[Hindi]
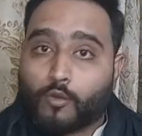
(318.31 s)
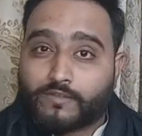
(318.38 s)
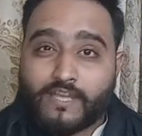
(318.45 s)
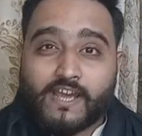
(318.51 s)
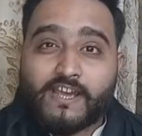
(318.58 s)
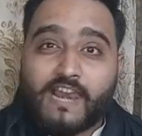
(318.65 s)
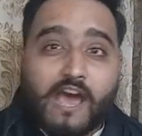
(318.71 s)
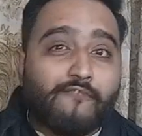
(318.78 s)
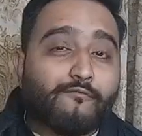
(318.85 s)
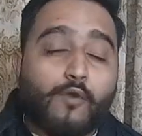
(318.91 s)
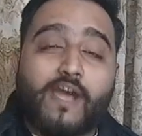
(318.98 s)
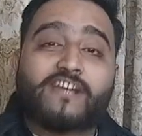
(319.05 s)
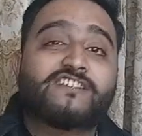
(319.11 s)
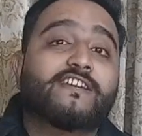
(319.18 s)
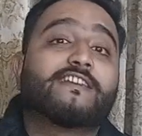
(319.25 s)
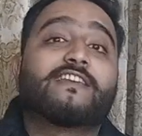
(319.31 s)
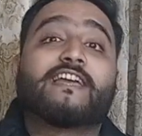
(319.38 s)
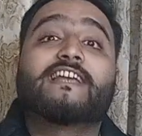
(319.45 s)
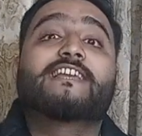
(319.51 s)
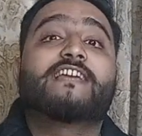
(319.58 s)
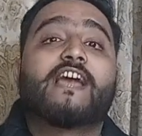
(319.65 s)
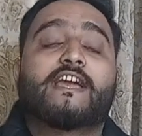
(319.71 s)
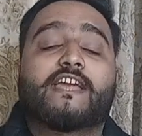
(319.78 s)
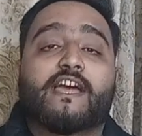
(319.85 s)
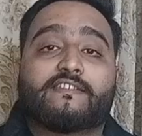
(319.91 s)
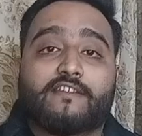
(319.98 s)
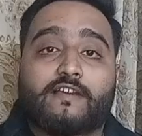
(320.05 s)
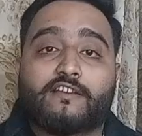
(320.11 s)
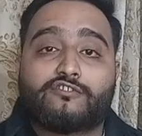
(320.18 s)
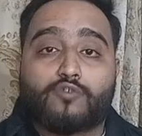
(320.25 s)
उनके खिलाफ वो एक्शन नहीं लिया गया
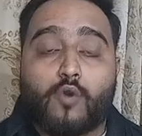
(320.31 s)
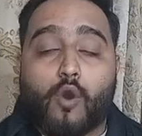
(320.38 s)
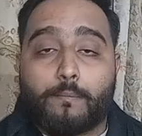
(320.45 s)
था जो